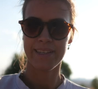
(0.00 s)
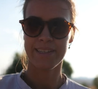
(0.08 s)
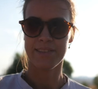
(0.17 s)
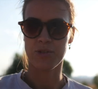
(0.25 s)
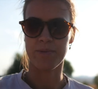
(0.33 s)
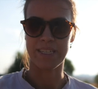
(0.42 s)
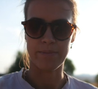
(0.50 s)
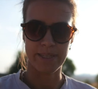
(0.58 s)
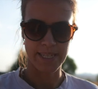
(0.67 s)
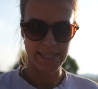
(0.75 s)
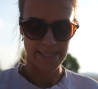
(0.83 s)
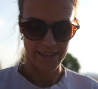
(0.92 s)
So, mit dem
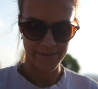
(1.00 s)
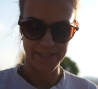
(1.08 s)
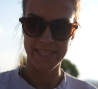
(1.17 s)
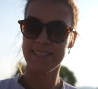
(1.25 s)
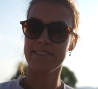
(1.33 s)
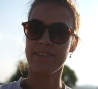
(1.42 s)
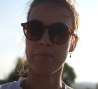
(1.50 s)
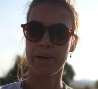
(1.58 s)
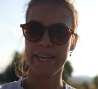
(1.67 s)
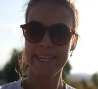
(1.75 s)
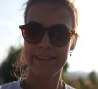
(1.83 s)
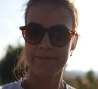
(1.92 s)
Internet hatten wir jetzt zwar
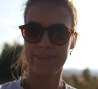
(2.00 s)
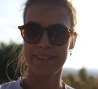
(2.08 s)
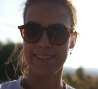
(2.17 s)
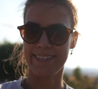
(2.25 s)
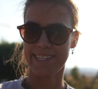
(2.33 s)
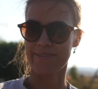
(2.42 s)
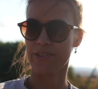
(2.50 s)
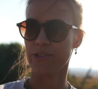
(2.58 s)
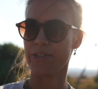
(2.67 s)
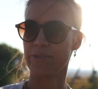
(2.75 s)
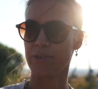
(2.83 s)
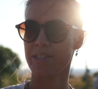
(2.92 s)
Pech, das heißt, wir
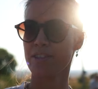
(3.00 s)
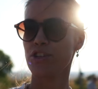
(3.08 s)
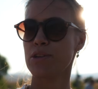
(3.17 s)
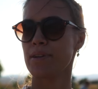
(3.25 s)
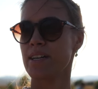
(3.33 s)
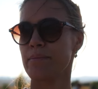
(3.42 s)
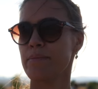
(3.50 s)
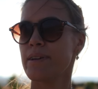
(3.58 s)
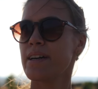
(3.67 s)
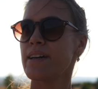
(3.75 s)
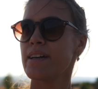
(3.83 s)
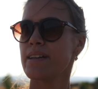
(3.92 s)
konnten dort nicht stehen bleiben,
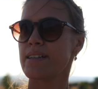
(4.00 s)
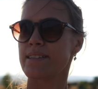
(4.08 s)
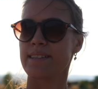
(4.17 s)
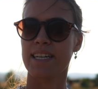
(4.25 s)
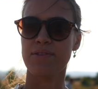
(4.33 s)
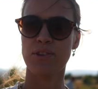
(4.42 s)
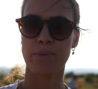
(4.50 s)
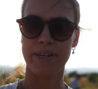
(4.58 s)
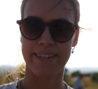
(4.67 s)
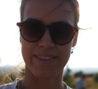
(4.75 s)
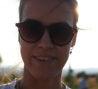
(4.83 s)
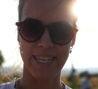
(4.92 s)
sind dafür aber
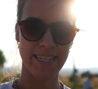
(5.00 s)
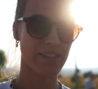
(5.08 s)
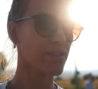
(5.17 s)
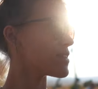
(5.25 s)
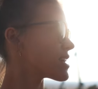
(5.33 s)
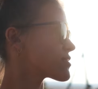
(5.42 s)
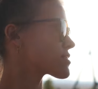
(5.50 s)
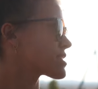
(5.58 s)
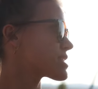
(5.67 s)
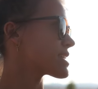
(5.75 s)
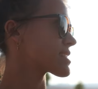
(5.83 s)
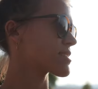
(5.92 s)
jetzt weitergefahren und
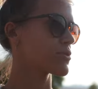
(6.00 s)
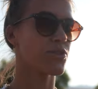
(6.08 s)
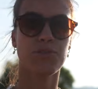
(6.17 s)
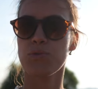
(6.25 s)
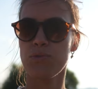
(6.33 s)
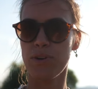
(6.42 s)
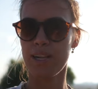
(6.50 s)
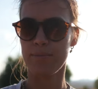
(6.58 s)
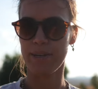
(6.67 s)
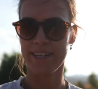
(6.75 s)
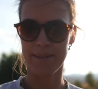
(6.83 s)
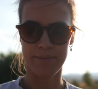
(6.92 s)
sind jetzt durch Zufall
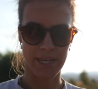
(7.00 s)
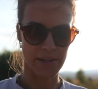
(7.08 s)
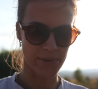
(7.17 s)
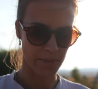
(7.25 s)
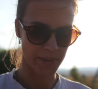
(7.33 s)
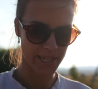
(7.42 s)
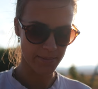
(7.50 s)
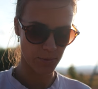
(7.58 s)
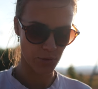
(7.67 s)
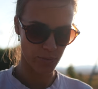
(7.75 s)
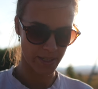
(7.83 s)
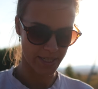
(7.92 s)
bei dem
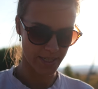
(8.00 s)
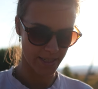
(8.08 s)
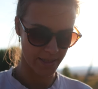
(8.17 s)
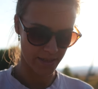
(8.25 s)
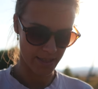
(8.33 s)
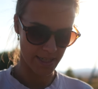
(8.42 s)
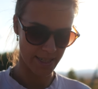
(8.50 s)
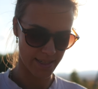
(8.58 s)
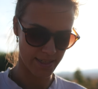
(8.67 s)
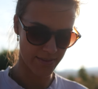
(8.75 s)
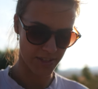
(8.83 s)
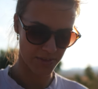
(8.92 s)
Alphabetmonument hier
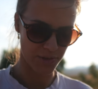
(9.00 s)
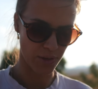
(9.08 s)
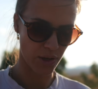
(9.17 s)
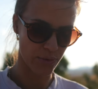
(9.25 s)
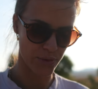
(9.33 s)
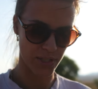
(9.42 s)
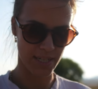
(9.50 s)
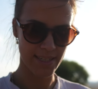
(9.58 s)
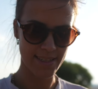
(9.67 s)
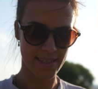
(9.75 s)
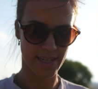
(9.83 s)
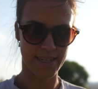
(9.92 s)
gelandet, was wir auch auf unserer
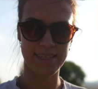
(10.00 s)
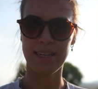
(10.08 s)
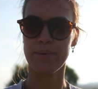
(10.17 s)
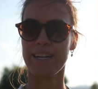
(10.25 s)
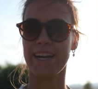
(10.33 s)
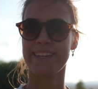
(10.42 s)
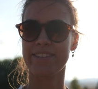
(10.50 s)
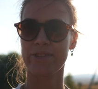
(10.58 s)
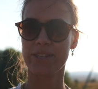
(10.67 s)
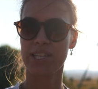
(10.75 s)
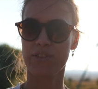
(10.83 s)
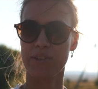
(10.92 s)
Liste hatten, aber gar nicht
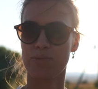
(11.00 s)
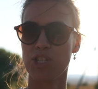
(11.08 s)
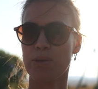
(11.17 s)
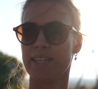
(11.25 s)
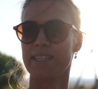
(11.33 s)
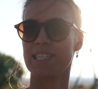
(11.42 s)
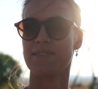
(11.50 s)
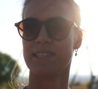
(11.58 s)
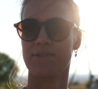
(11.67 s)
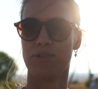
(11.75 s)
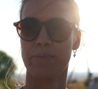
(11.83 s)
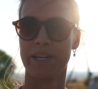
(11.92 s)
so richtig auf dem Schirm hatten, dass wir
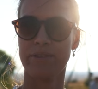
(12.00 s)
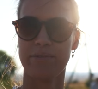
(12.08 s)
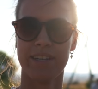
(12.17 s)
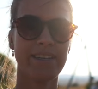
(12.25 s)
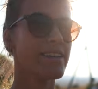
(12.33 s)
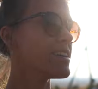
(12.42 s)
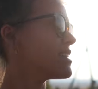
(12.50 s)
da vorbeifahren.